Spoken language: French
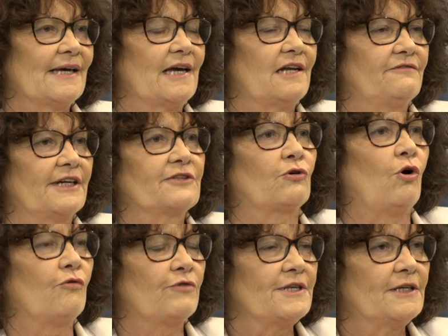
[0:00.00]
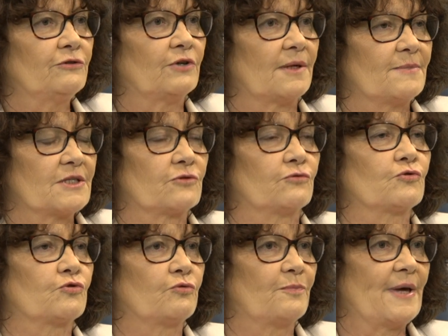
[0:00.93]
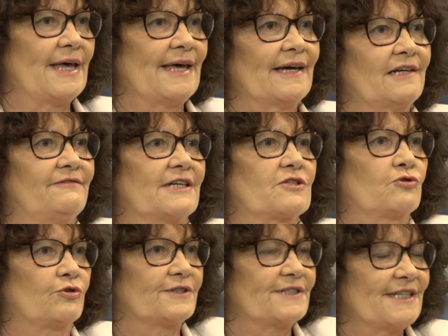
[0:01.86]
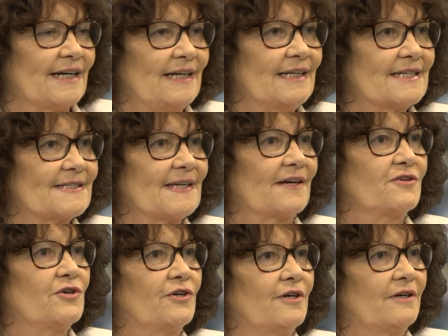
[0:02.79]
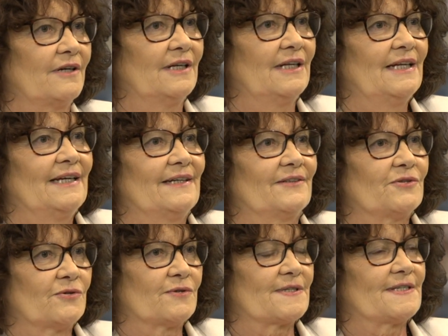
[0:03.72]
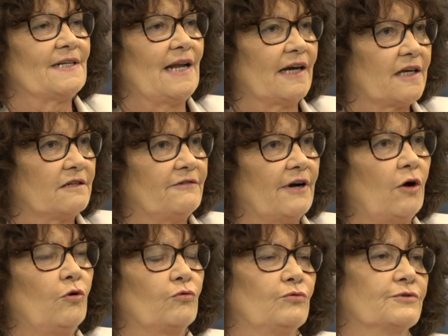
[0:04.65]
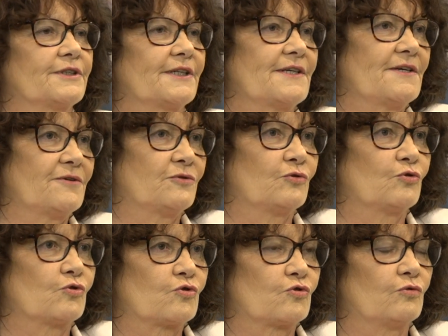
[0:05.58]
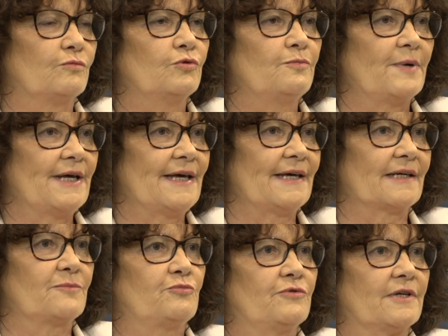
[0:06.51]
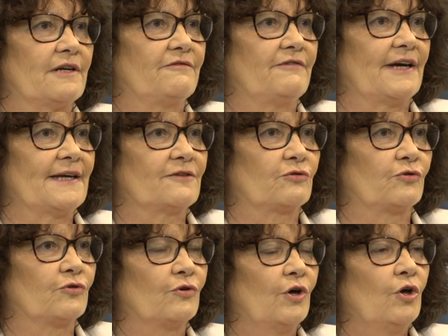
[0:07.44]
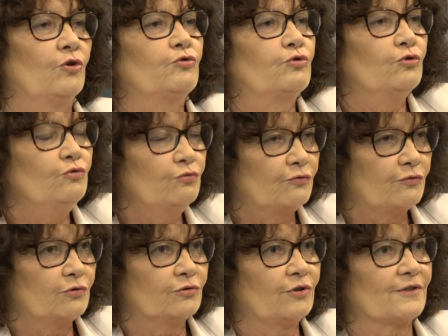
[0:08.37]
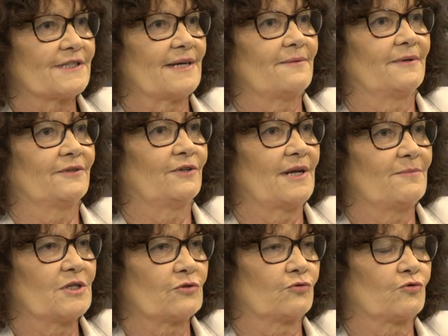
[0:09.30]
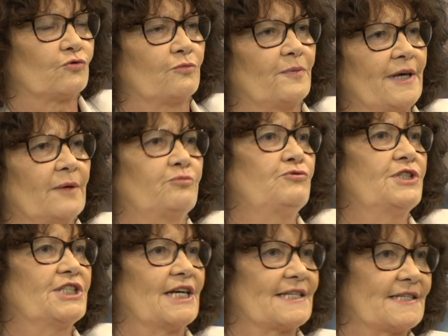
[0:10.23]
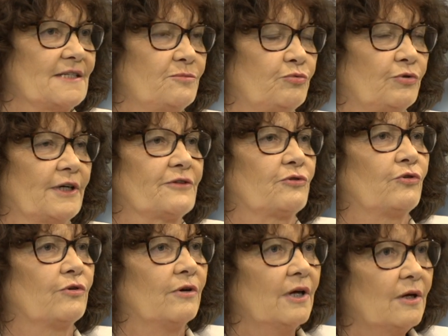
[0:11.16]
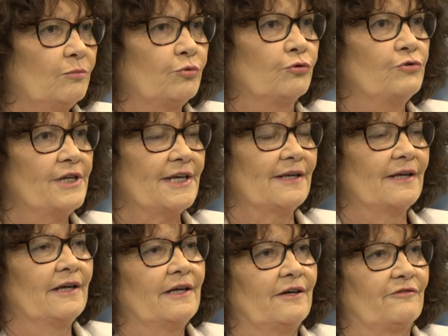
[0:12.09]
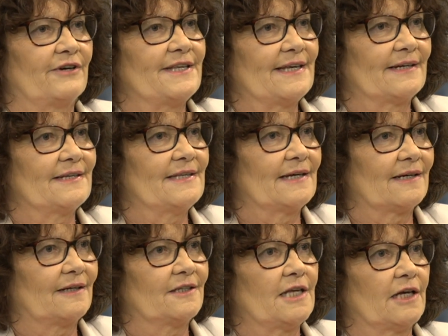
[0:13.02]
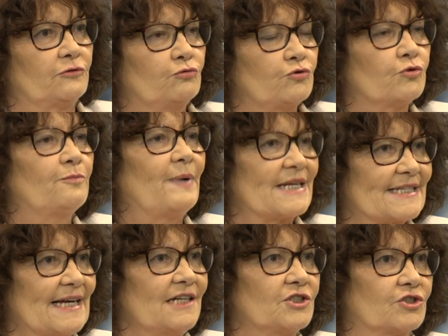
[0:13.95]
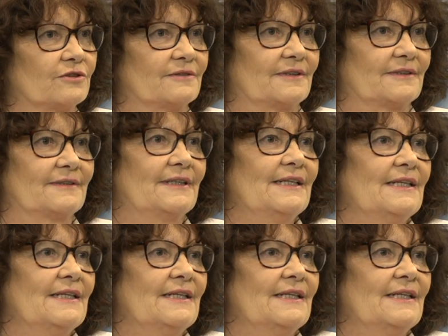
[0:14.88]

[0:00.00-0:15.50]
elle va être renvoyée dans la maison de son père, elle va sortir à l'extérieur, c'est là qu'elle va rencontrer son beau-père, et puis elle va être de nouveau dans, sa, dans la maison de son père, puis chassée pour être brûlée. Enfin, il y, a, tout ce passage. Hein,